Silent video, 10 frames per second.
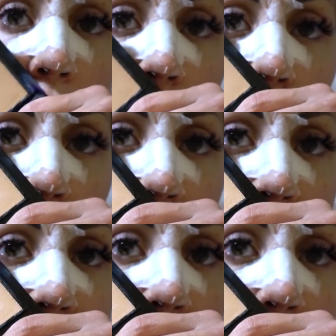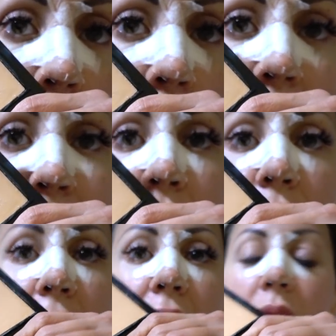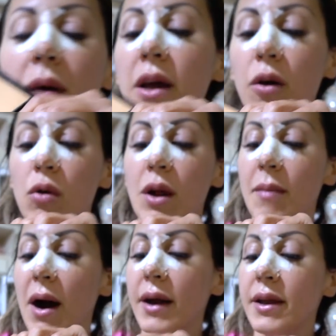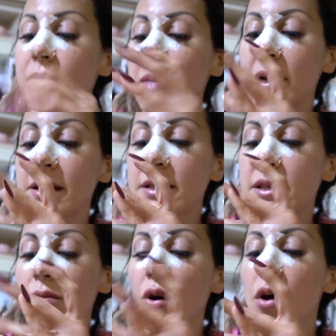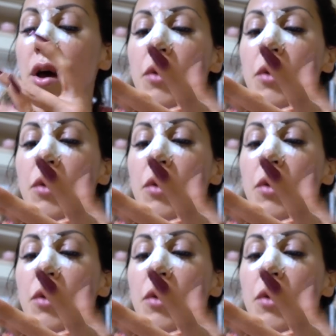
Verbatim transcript: o col pennello o con la spugnetta ma anche con le mani, è bellissimo,